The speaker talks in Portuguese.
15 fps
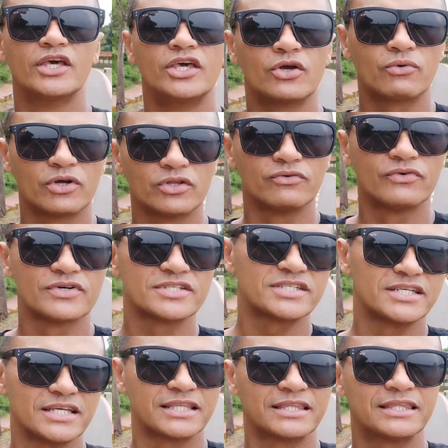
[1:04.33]
e quando
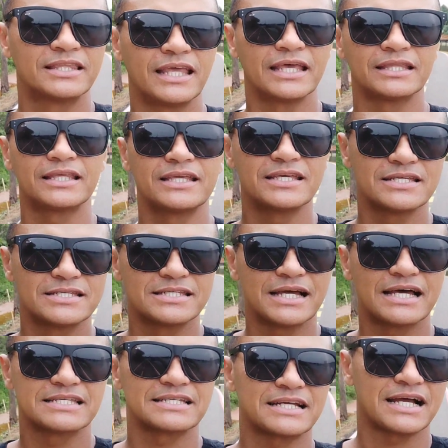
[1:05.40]
você tenta
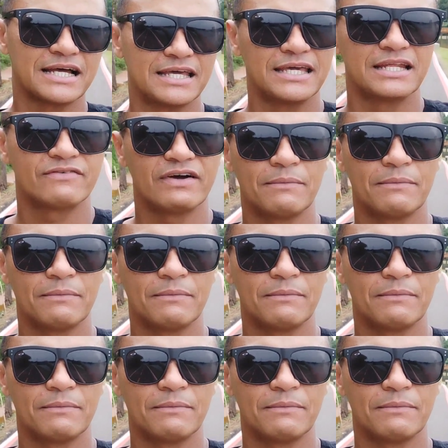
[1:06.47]
iniciar essa carreira,